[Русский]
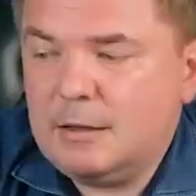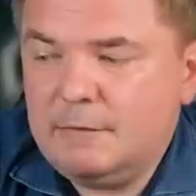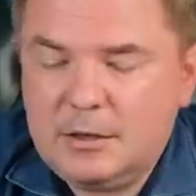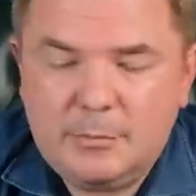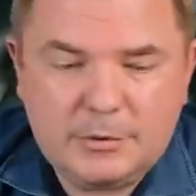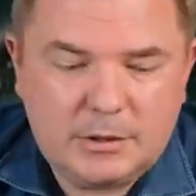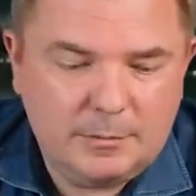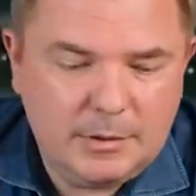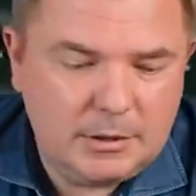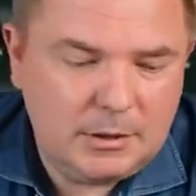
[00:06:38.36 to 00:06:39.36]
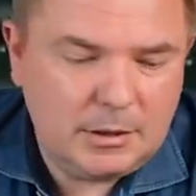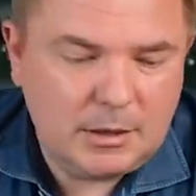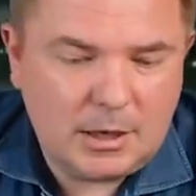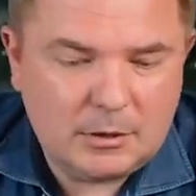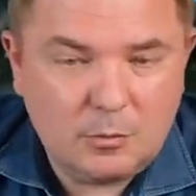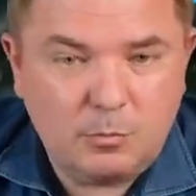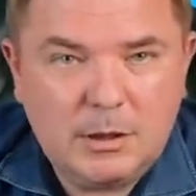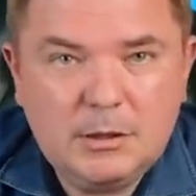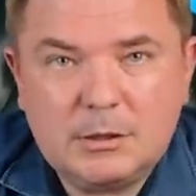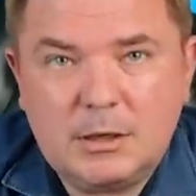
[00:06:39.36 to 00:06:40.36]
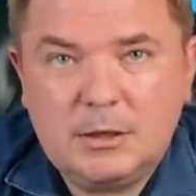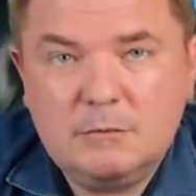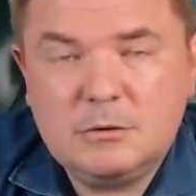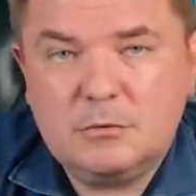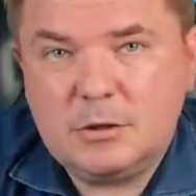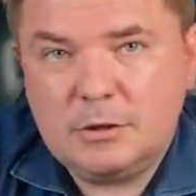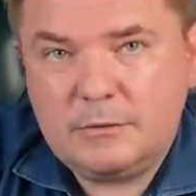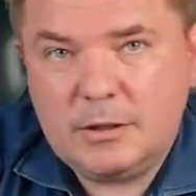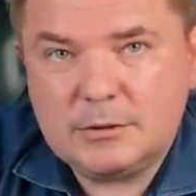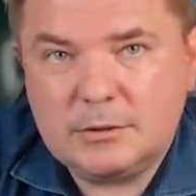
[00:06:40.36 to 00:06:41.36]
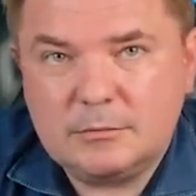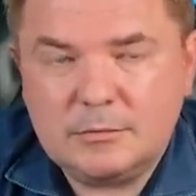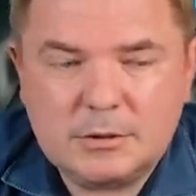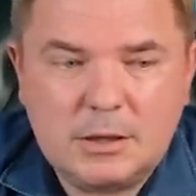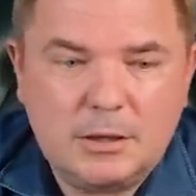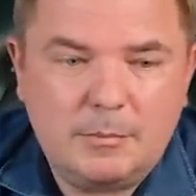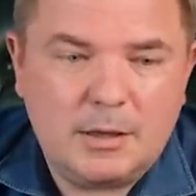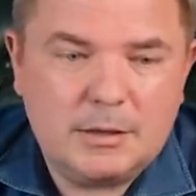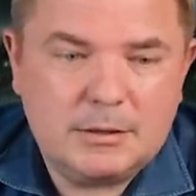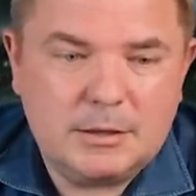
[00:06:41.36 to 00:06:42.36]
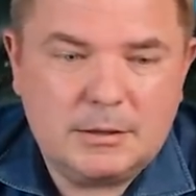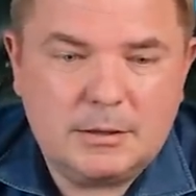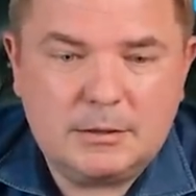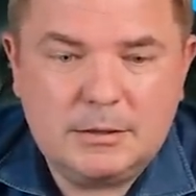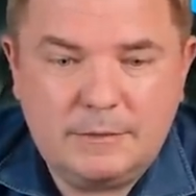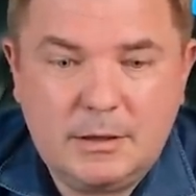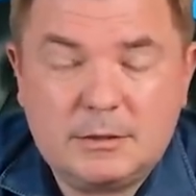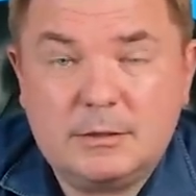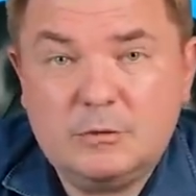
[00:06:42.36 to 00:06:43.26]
Доверие потребителей, оно падает, когда высокая инфляция. То есть, когда показания инфляции